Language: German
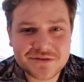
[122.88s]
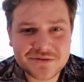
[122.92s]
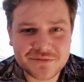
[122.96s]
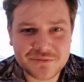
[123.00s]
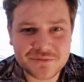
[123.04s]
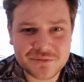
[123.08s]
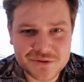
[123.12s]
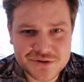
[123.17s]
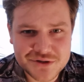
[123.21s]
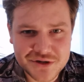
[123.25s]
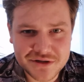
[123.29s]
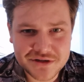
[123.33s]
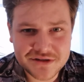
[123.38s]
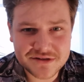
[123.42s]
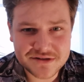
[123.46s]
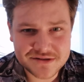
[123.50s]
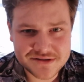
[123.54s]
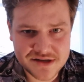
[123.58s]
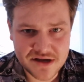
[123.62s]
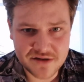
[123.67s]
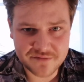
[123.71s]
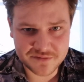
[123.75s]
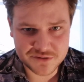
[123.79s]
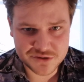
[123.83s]
ich wünsche euch
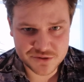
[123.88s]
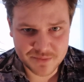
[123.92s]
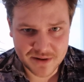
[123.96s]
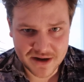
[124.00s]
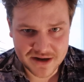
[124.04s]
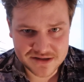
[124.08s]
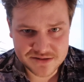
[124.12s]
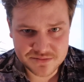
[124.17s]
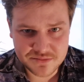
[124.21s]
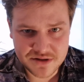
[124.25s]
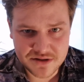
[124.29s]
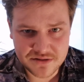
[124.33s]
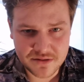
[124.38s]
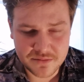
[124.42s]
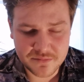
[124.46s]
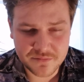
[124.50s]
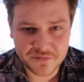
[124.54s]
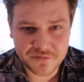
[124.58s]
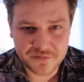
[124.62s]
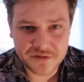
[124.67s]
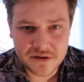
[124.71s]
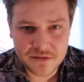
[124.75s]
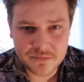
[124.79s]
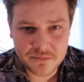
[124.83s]
sehr viel Spaß mit
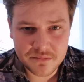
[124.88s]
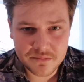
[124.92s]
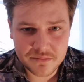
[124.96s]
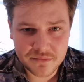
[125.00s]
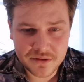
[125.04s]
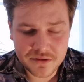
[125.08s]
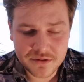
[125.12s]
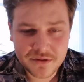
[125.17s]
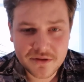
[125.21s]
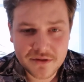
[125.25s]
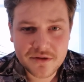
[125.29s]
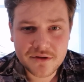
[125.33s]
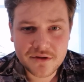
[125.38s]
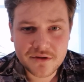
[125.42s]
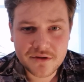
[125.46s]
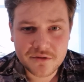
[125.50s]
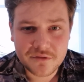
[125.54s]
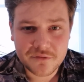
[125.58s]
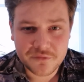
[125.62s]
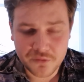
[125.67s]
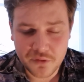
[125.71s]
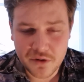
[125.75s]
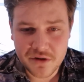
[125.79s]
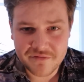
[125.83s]
dem Film.
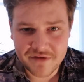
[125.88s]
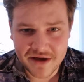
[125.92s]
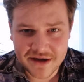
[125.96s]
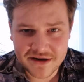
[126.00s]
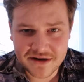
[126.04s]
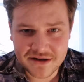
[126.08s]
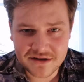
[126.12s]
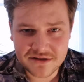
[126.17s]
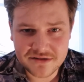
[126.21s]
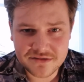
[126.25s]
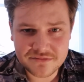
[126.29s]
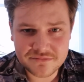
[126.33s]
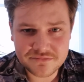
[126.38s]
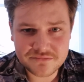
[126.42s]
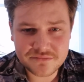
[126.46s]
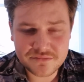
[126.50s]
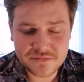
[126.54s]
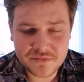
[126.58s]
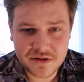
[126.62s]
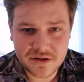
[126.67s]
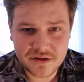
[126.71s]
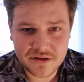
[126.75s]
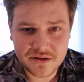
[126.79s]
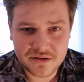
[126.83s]
Frohe
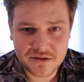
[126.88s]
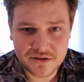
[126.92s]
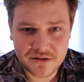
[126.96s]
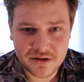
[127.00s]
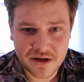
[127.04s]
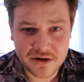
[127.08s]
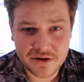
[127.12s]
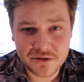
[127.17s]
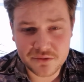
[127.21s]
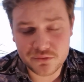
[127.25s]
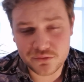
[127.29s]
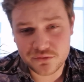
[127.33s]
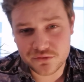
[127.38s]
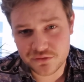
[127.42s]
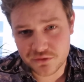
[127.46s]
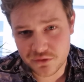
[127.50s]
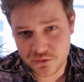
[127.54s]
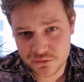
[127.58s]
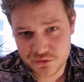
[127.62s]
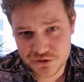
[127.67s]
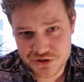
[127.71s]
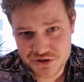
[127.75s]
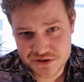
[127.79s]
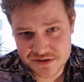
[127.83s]
Weihnachten, äh, einen guten
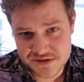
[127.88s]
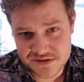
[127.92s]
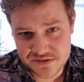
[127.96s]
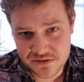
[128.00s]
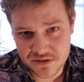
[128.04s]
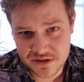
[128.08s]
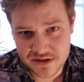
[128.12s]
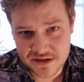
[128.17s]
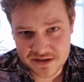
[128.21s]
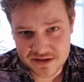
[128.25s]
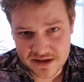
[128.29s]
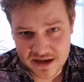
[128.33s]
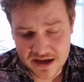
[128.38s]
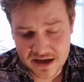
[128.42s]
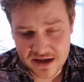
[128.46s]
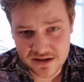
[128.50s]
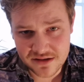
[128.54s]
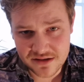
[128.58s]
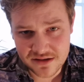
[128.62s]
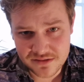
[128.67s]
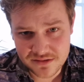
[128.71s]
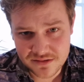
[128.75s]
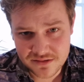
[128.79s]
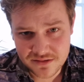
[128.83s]
Rutsch ins neue
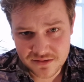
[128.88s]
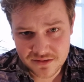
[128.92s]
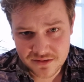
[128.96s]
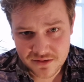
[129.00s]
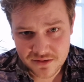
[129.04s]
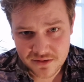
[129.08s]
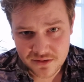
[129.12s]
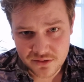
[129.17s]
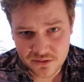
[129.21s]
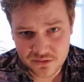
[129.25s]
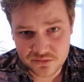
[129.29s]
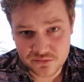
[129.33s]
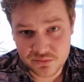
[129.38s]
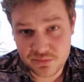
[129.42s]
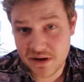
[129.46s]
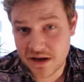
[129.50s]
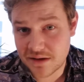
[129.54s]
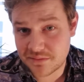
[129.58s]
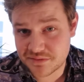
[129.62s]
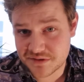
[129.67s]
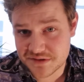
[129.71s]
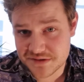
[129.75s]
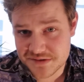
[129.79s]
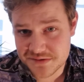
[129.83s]
Jahr und
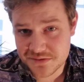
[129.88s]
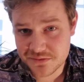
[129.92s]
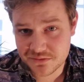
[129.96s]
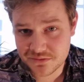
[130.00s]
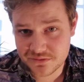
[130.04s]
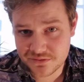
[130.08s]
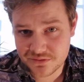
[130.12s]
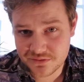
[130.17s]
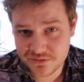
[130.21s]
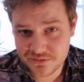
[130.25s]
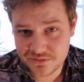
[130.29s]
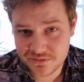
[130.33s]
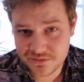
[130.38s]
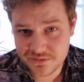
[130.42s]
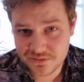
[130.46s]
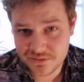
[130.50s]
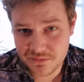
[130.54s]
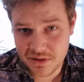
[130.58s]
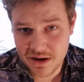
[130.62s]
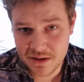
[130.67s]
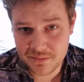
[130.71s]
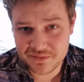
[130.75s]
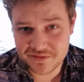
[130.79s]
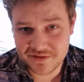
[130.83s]
bleibt gesund,
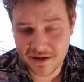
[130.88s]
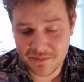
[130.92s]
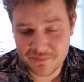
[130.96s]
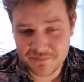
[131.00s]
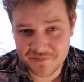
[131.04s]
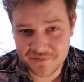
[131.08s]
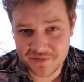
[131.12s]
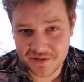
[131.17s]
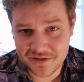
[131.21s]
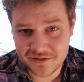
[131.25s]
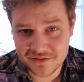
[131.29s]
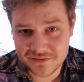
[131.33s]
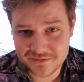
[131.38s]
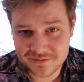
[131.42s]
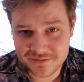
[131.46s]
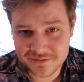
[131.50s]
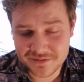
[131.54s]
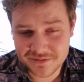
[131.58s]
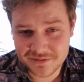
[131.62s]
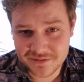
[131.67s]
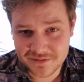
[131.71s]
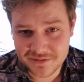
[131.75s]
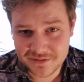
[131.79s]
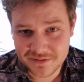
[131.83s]
bleibt tapfer,
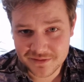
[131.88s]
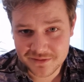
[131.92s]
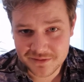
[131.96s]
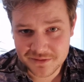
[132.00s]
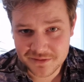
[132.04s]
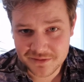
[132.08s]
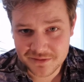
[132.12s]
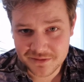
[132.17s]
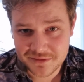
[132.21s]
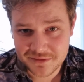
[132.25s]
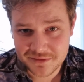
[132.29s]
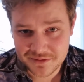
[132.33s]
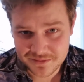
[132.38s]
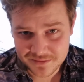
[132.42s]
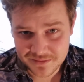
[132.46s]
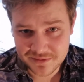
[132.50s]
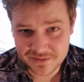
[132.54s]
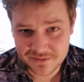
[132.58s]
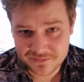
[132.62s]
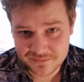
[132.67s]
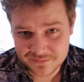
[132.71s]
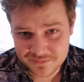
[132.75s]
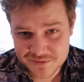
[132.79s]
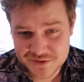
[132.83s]

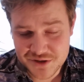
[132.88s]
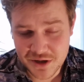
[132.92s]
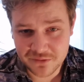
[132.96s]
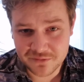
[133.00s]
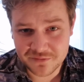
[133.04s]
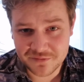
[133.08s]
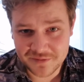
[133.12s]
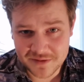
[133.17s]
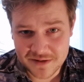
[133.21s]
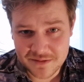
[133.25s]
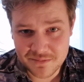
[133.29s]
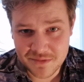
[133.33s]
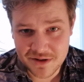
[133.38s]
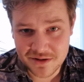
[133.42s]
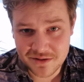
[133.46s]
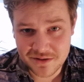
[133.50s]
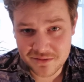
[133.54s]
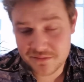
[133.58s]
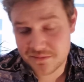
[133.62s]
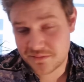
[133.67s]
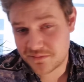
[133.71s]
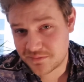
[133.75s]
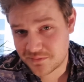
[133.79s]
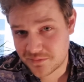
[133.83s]
schaut
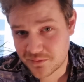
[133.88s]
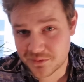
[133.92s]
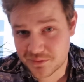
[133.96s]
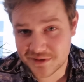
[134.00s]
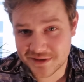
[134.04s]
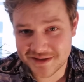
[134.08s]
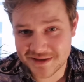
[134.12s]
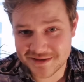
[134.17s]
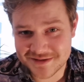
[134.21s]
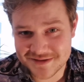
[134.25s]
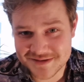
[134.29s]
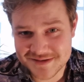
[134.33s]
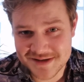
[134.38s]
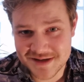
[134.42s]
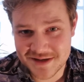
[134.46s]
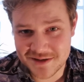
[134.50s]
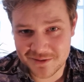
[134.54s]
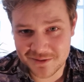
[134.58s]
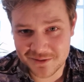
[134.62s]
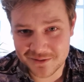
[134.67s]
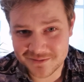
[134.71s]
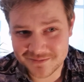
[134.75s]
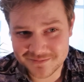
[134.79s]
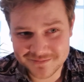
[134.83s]
Filme oder geht ins
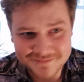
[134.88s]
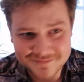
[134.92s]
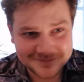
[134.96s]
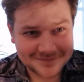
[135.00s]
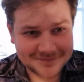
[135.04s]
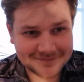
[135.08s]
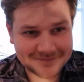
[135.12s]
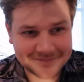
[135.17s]
Kino.